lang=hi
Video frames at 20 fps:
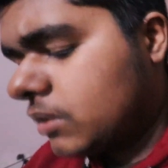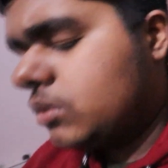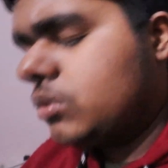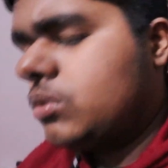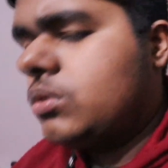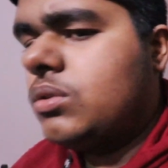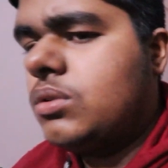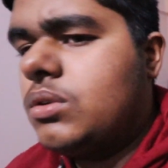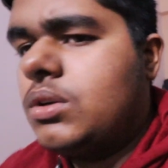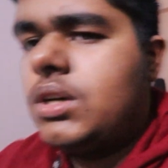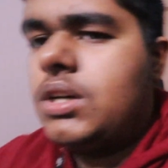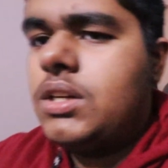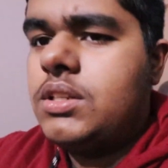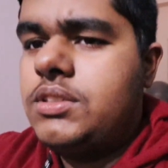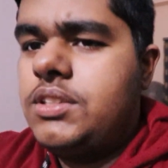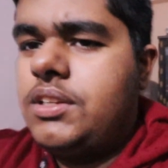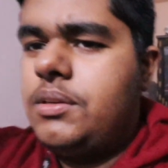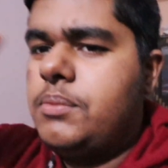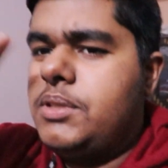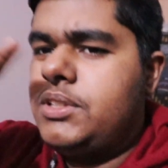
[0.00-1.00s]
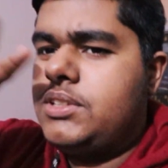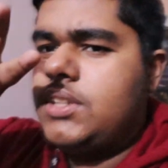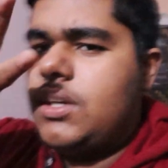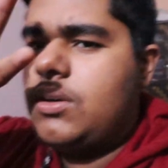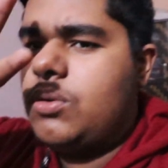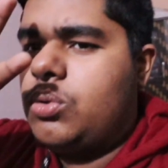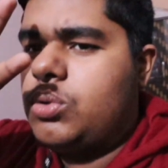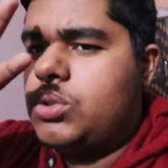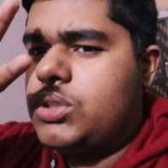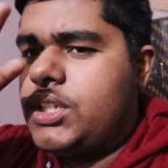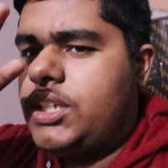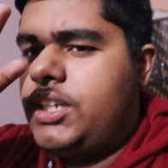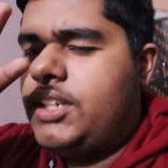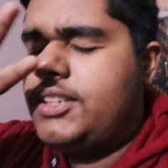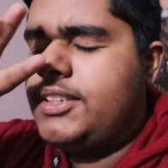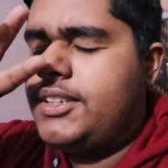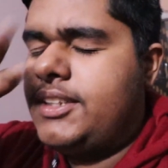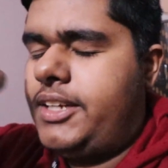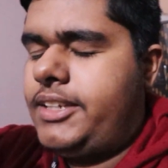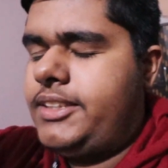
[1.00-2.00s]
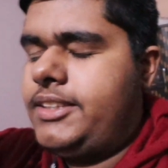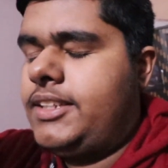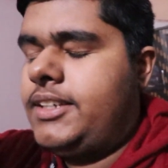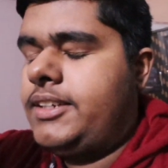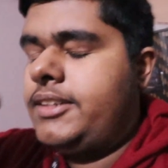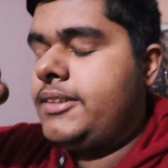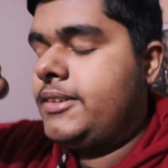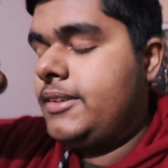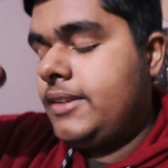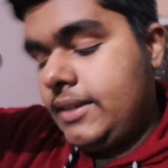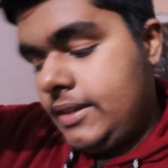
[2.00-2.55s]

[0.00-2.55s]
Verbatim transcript: तो थ्री मंथ्स का कोर्स है देखते हैं